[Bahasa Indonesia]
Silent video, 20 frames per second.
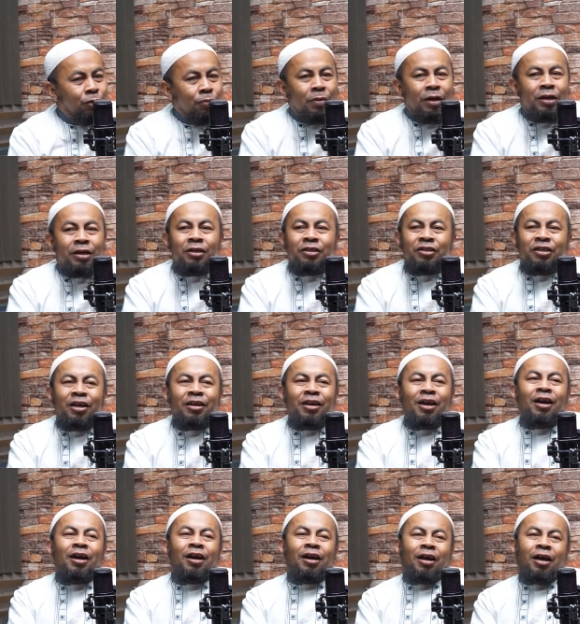Cuman
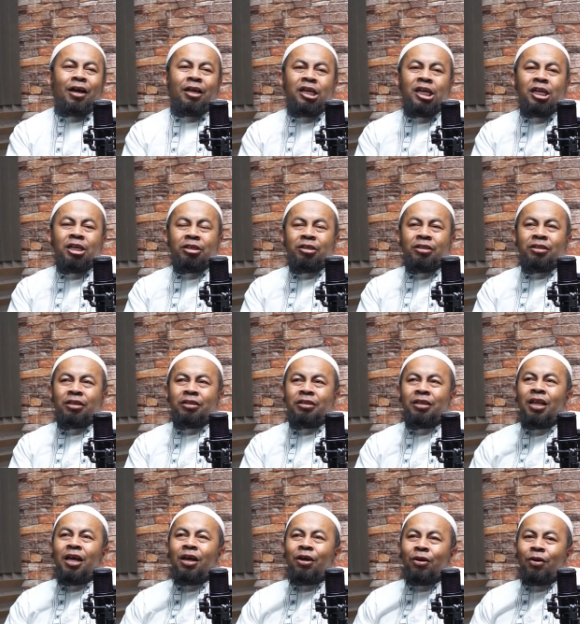disayangkan
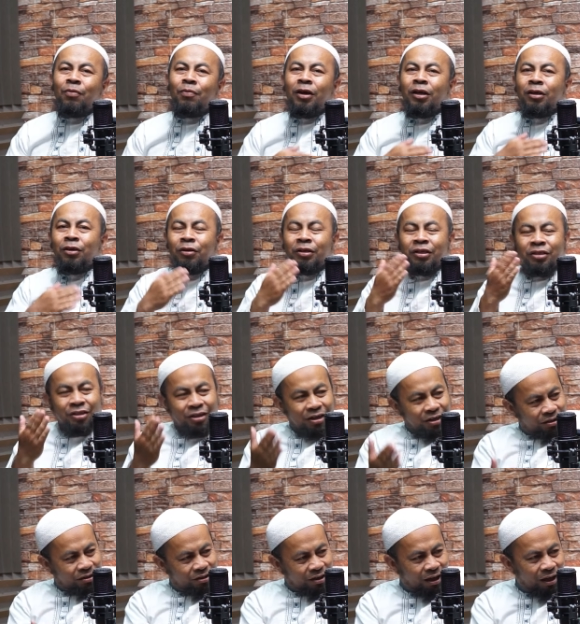setelah Ramadan
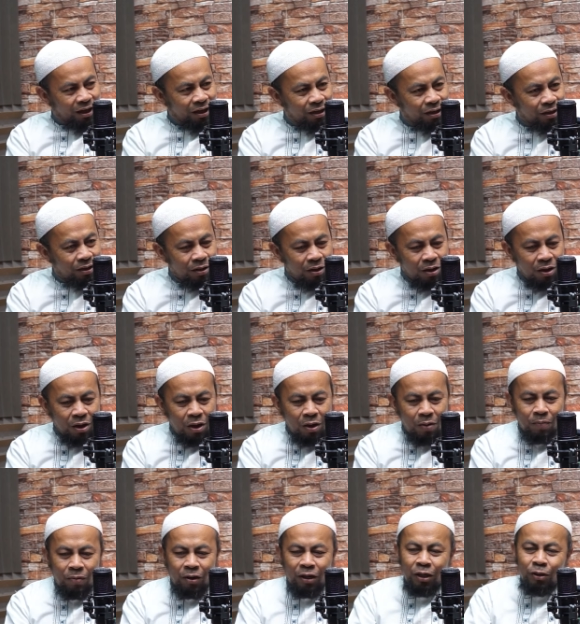selesai,
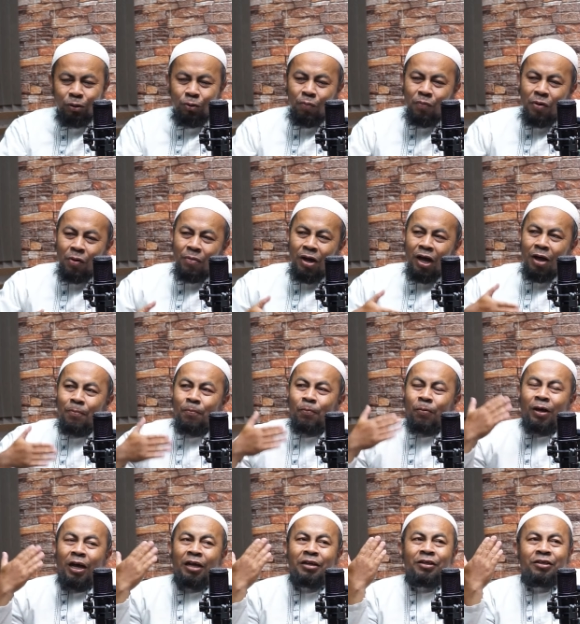begitu
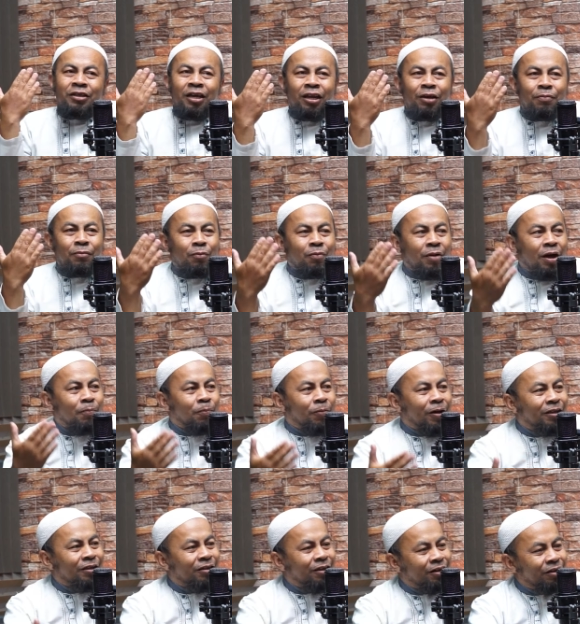memaafkan saling
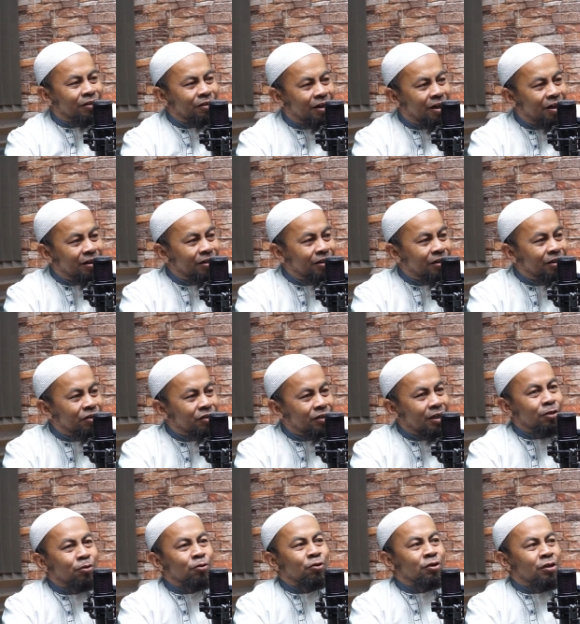memaafkan terjadi di
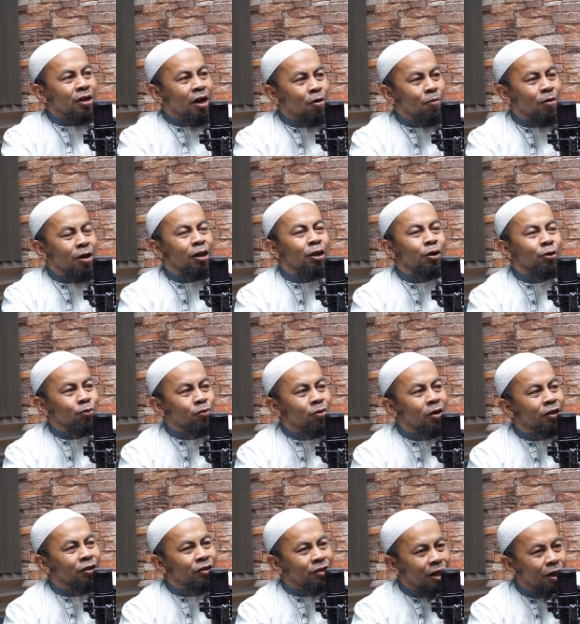satu sawal,
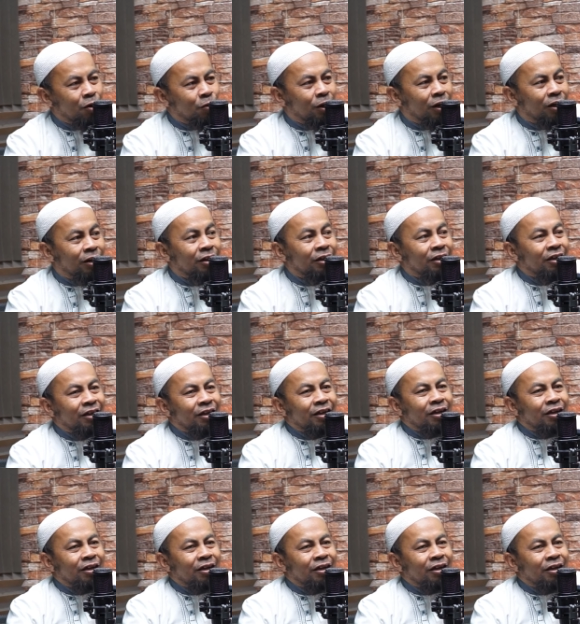dua sawal,